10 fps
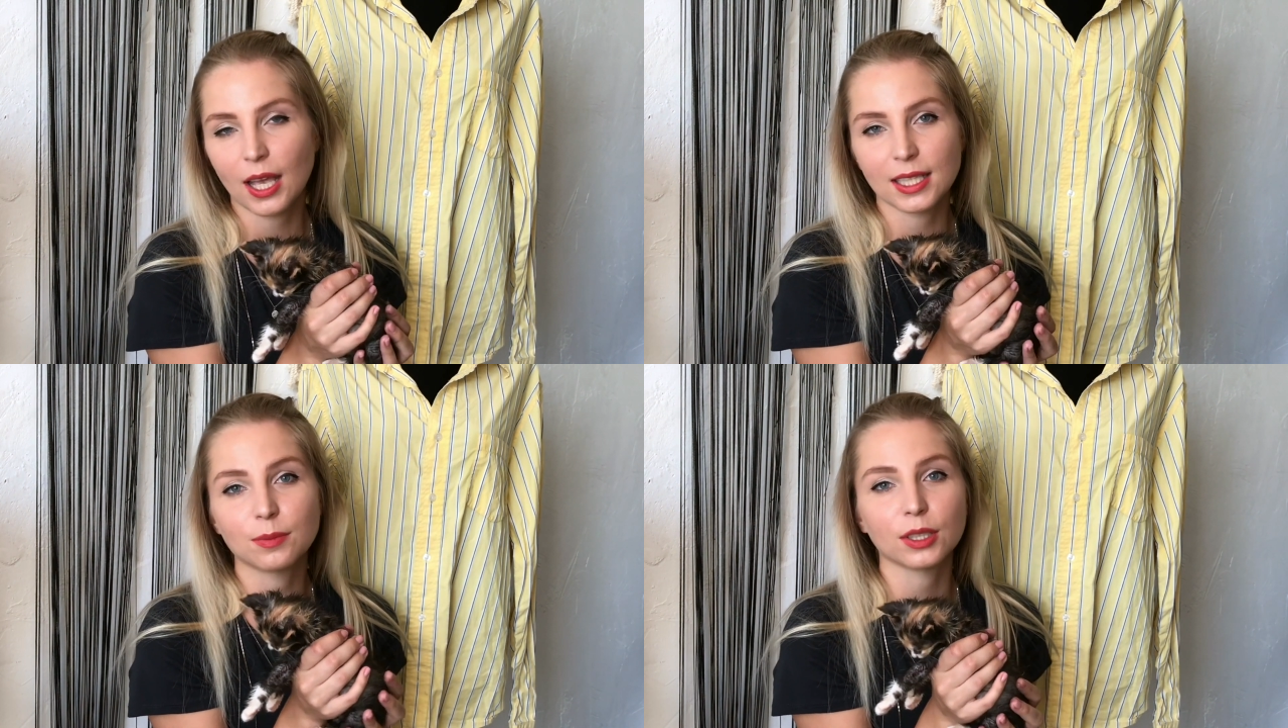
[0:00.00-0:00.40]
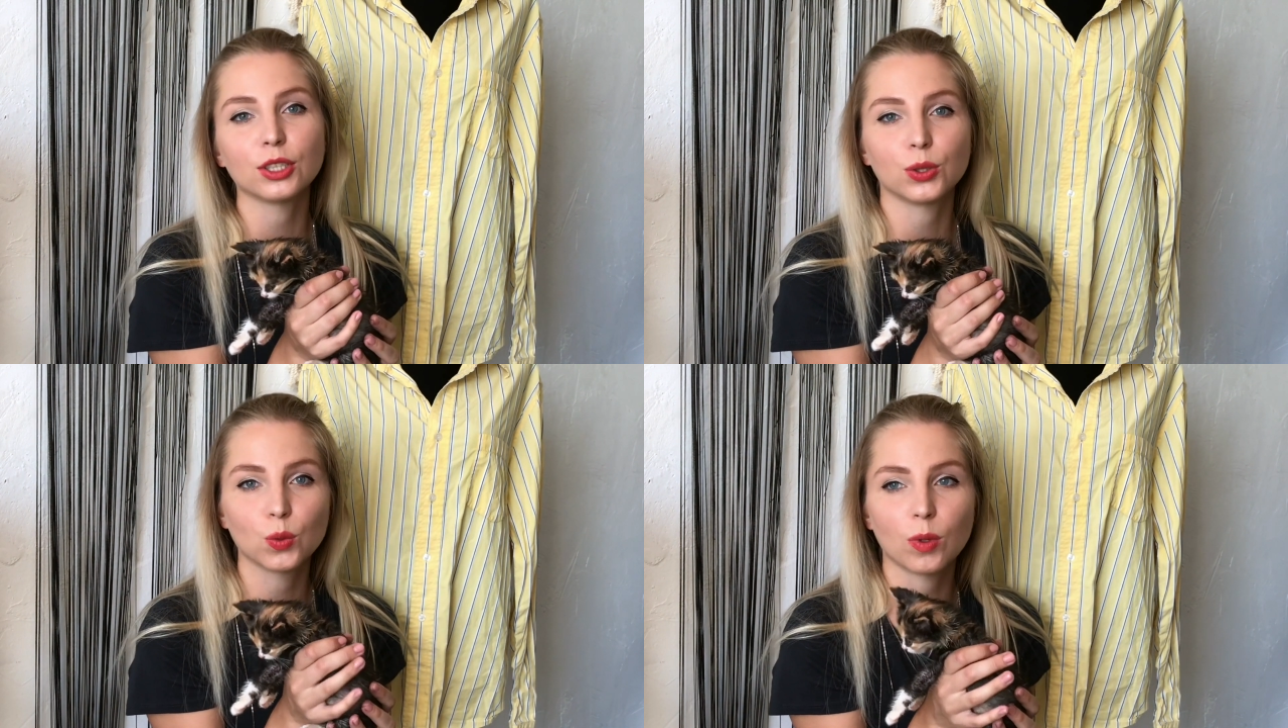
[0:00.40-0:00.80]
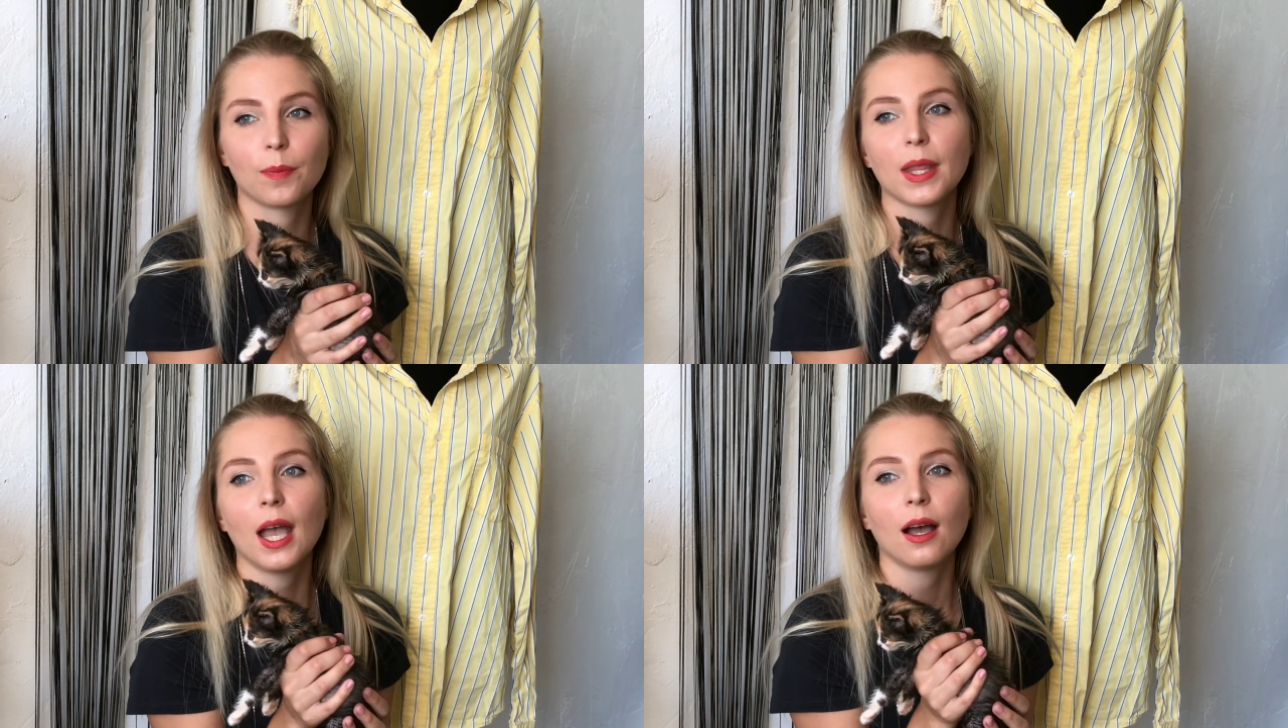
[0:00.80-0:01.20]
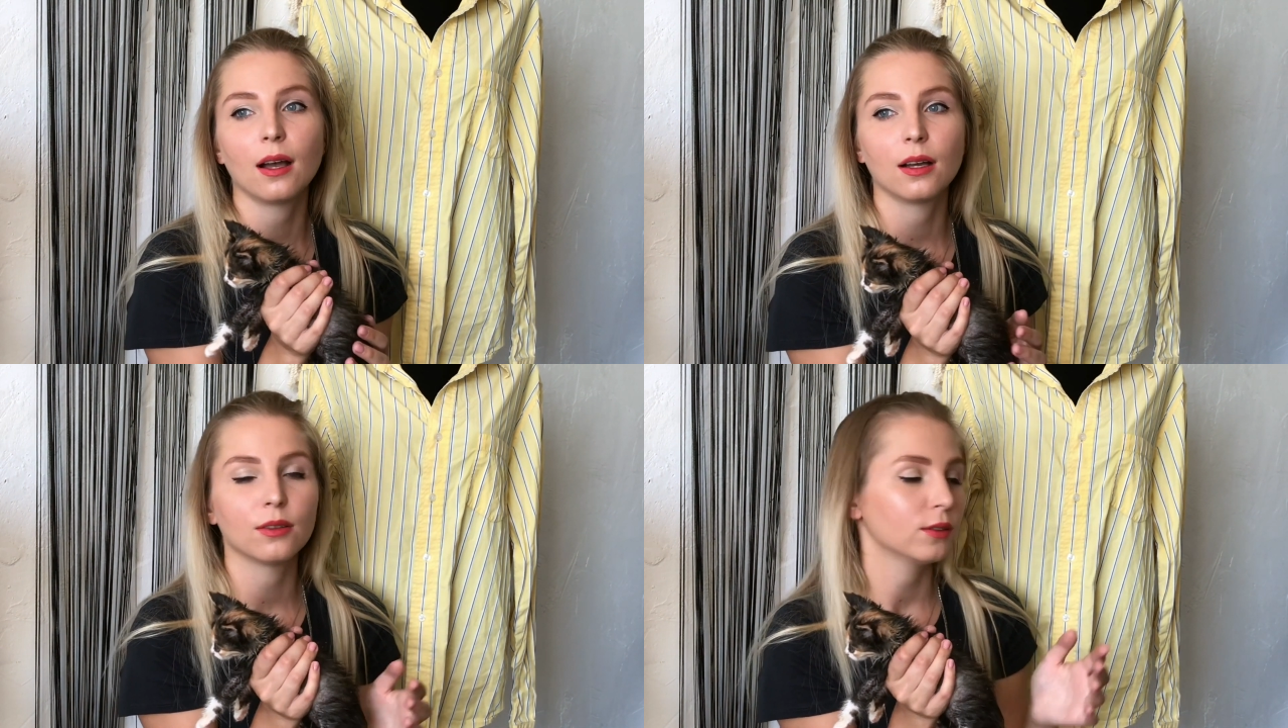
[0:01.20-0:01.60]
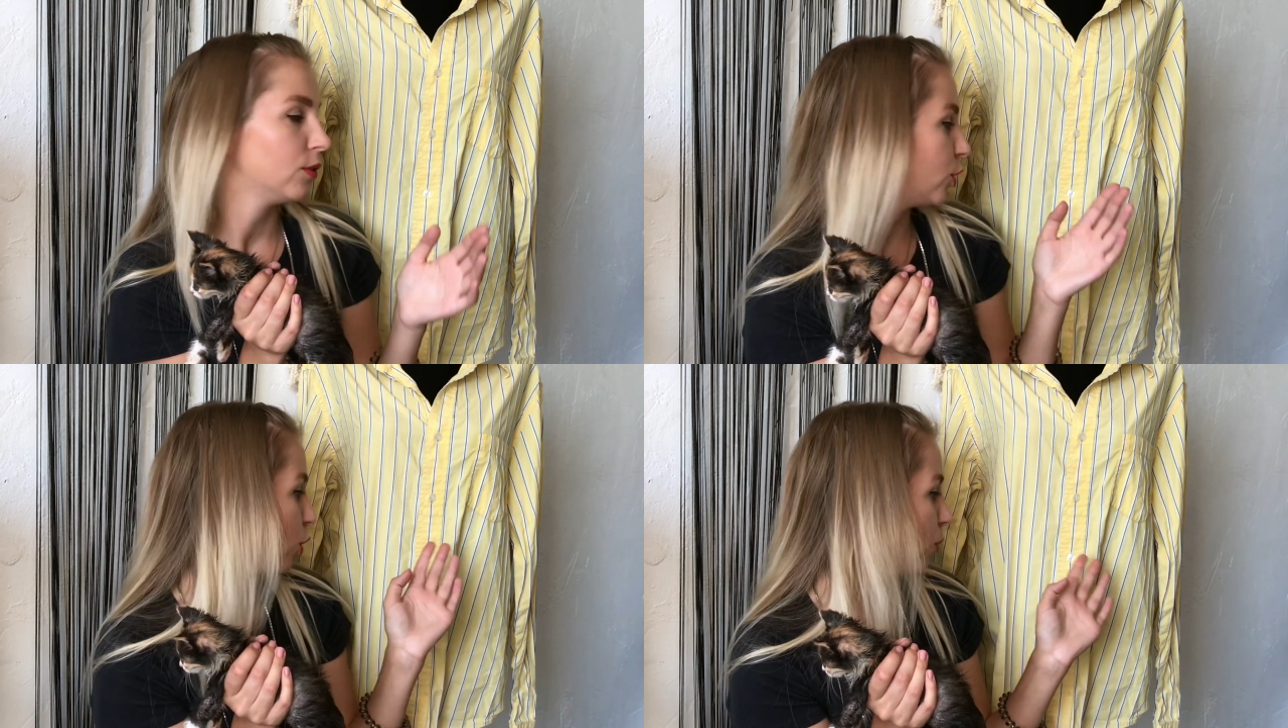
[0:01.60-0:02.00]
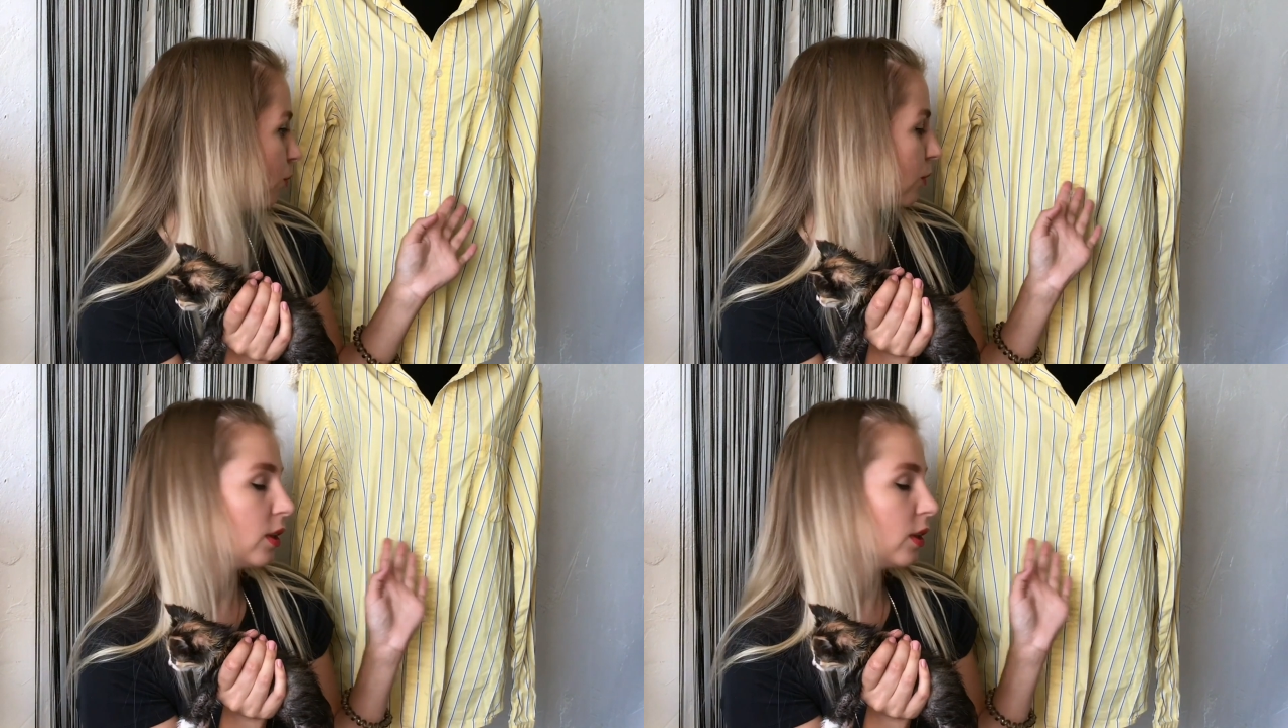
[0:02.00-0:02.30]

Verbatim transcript: этим костюмом. А, еще,